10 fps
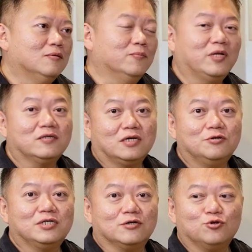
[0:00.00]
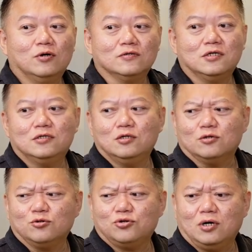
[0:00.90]
我们平常上课会讲说，哦，人生哦
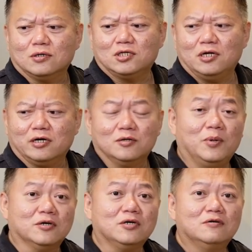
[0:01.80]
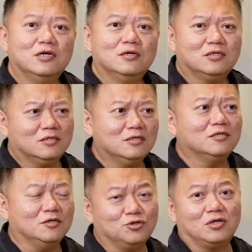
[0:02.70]
都需要有个天良的朋友，其实人
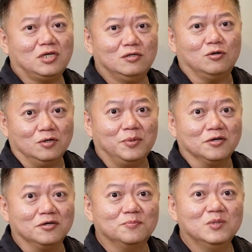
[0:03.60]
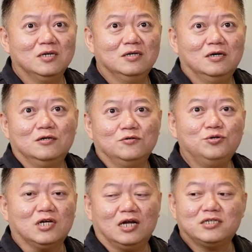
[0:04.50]
生也需要天同的朋友哦，因
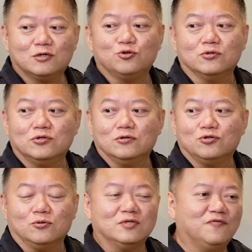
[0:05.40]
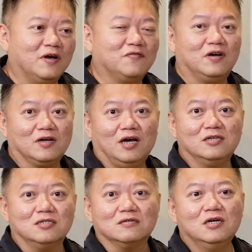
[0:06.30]
为你跟他相处的时候总是非常非常开
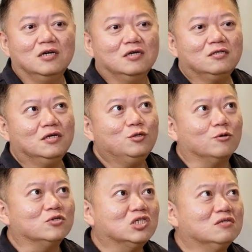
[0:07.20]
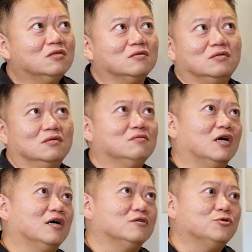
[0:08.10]
心。天同星的人
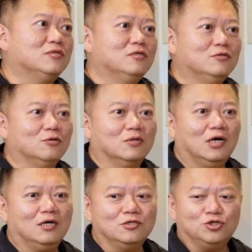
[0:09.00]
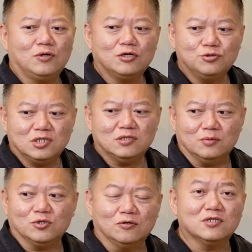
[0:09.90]
呐，就是那种啊，你叫他去吃
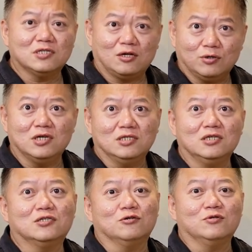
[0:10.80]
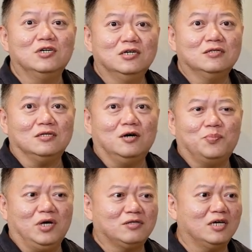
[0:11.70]
什么东西，他都可以接受的，只要
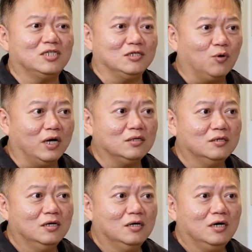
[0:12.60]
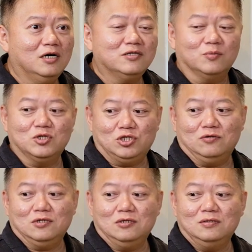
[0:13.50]
不要太奇怪的。喝什么
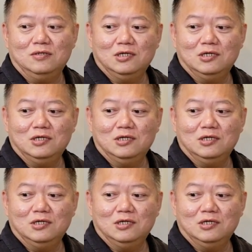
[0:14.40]
酒呢，